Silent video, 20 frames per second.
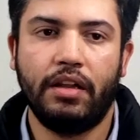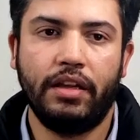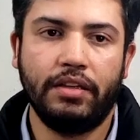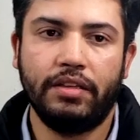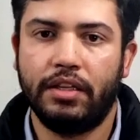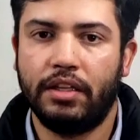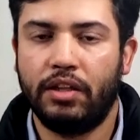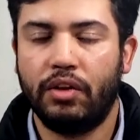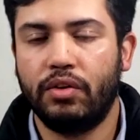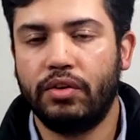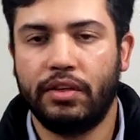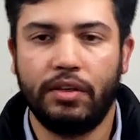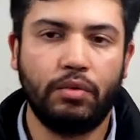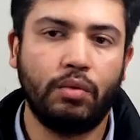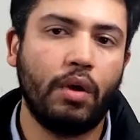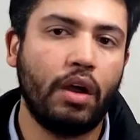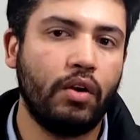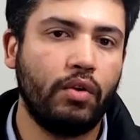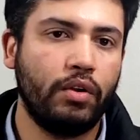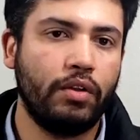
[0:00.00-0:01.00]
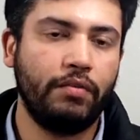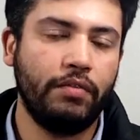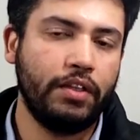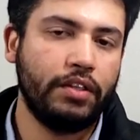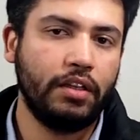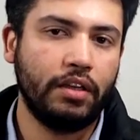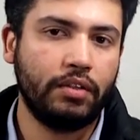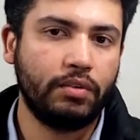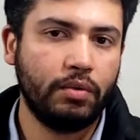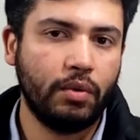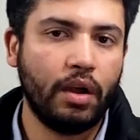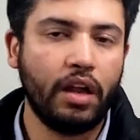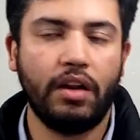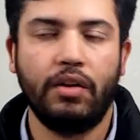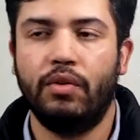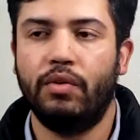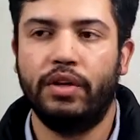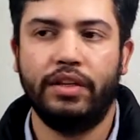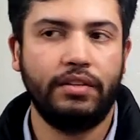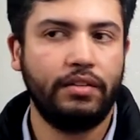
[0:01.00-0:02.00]
es heterosexual o es bisexual
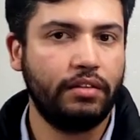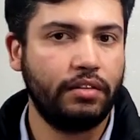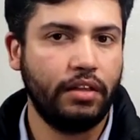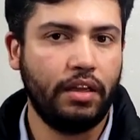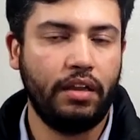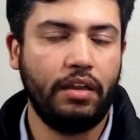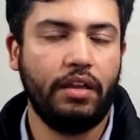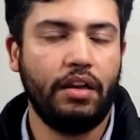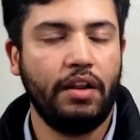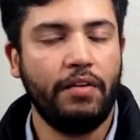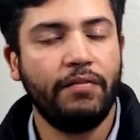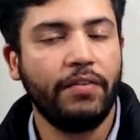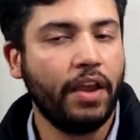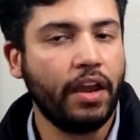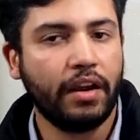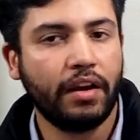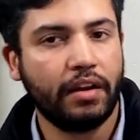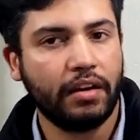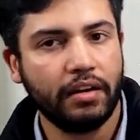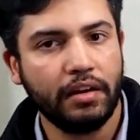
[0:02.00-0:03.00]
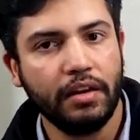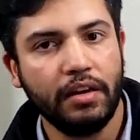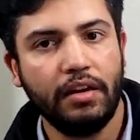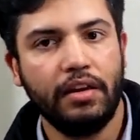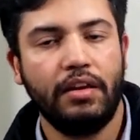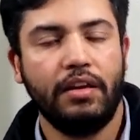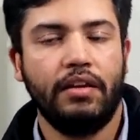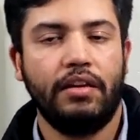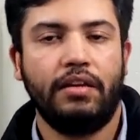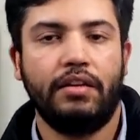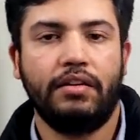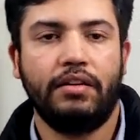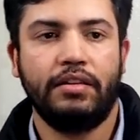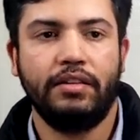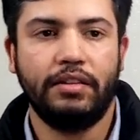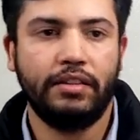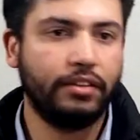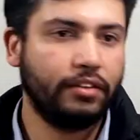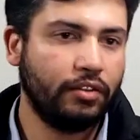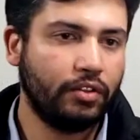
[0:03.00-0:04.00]
o es eh, lesbiana,
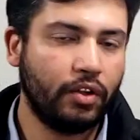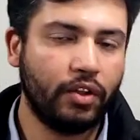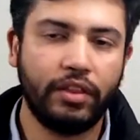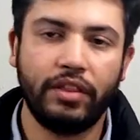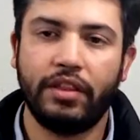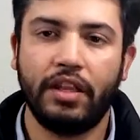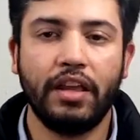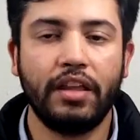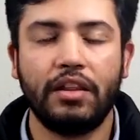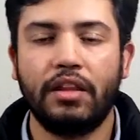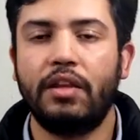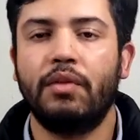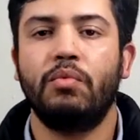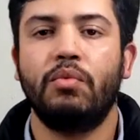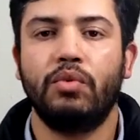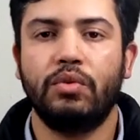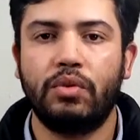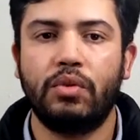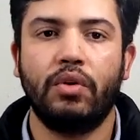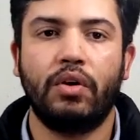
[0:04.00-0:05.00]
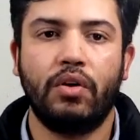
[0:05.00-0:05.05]
no entiende mucho